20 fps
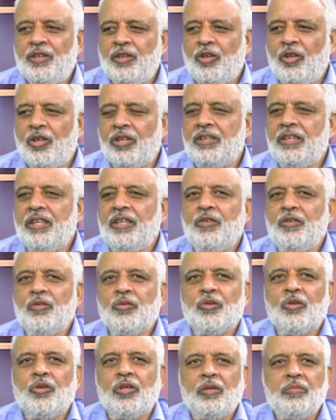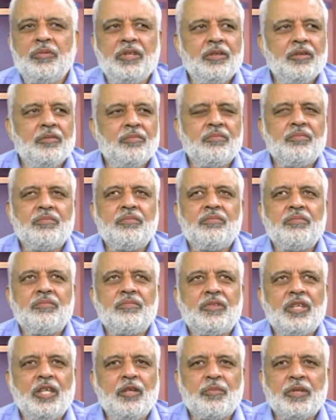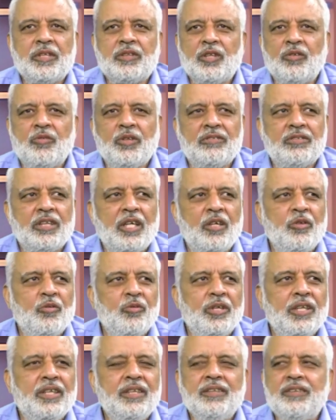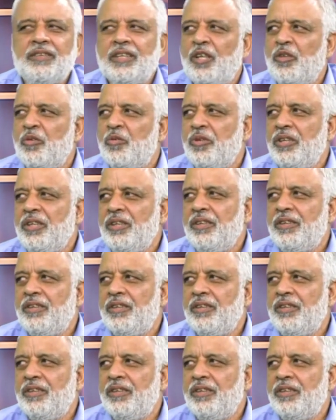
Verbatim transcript: और जे को अभी तिरपन चौवन साल हुए हैं चालू हुए